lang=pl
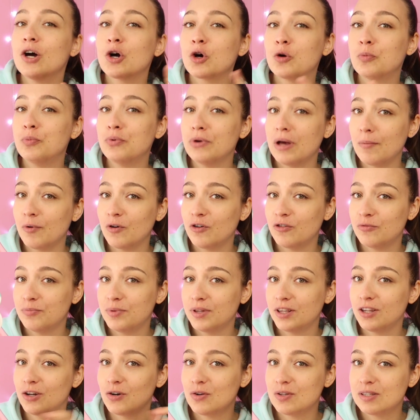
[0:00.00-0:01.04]
Kupiłam go w
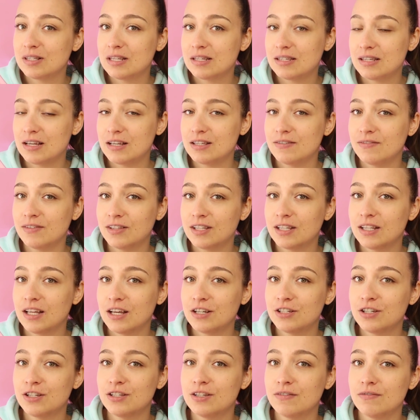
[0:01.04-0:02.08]
Biedronce za
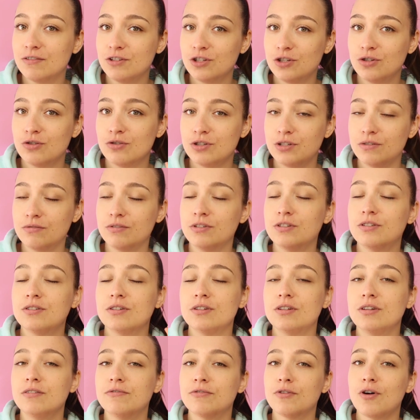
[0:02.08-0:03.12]
19,99
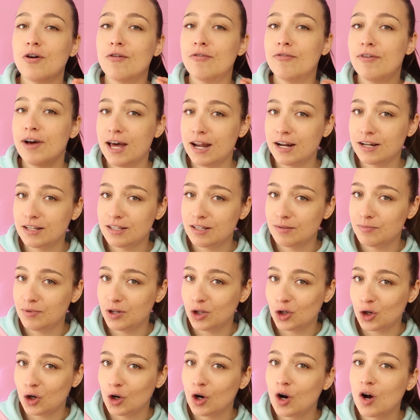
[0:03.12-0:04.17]
i w ofercie
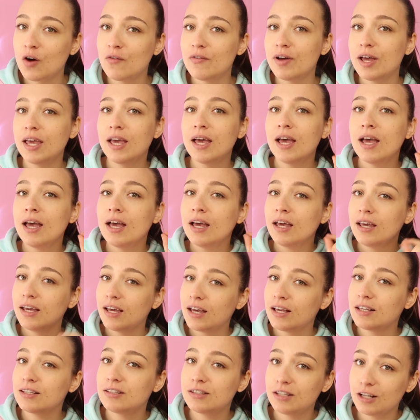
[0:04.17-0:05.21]
biedronkowej
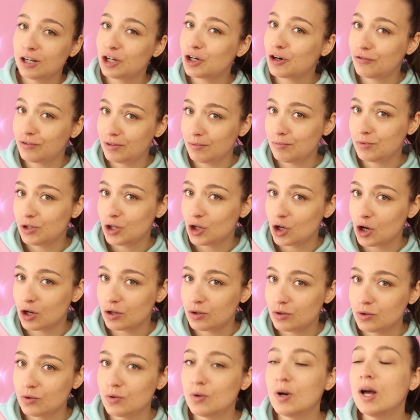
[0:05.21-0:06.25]
jest tylko w tym
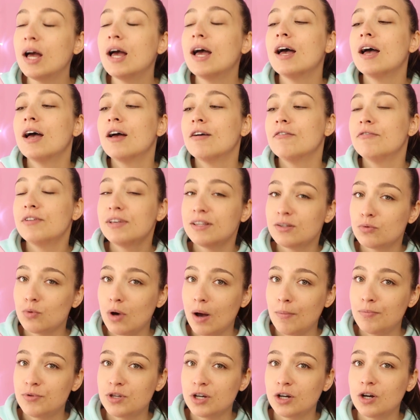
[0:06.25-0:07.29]
tygodniu, więc
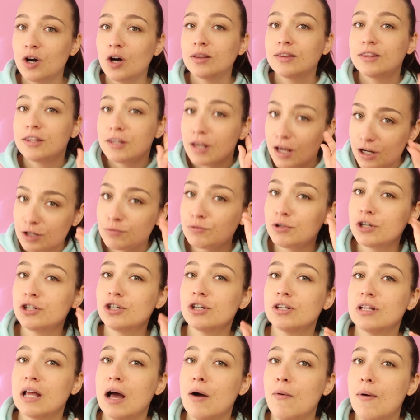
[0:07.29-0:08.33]
łapcie go. Też
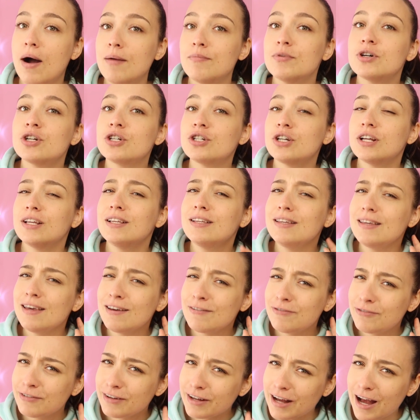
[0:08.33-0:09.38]
przeczytałam, że
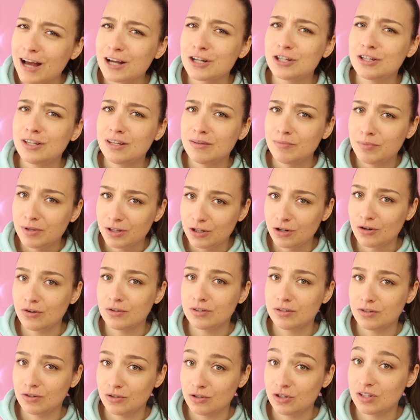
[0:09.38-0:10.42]
nie w każdej
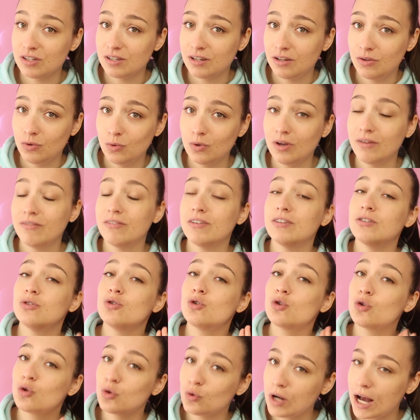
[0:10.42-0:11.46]
Biedronce on się znajduje, więc
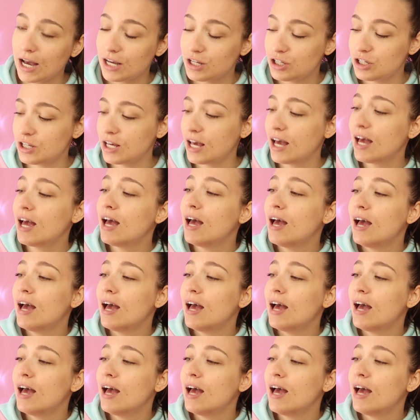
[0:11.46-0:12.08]
szukajcie.